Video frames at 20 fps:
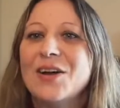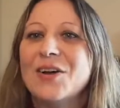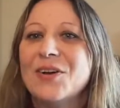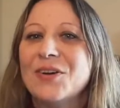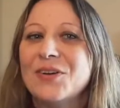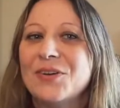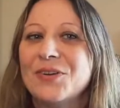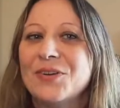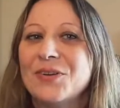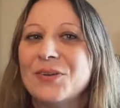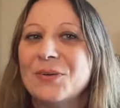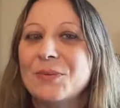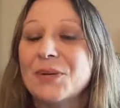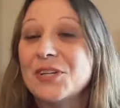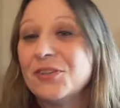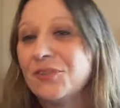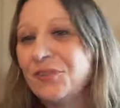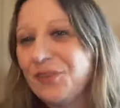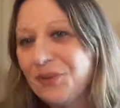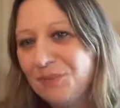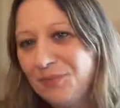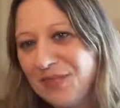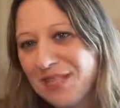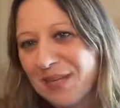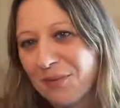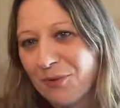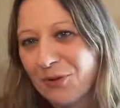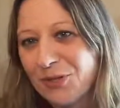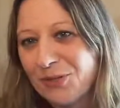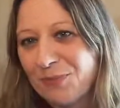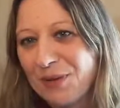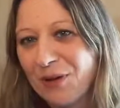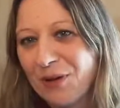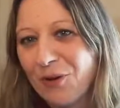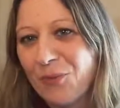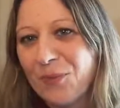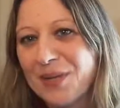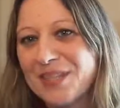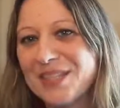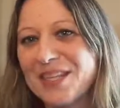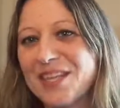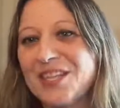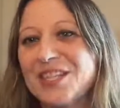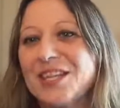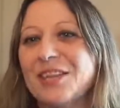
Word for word: Euh, bah, je fais une bise à Prosper au passage,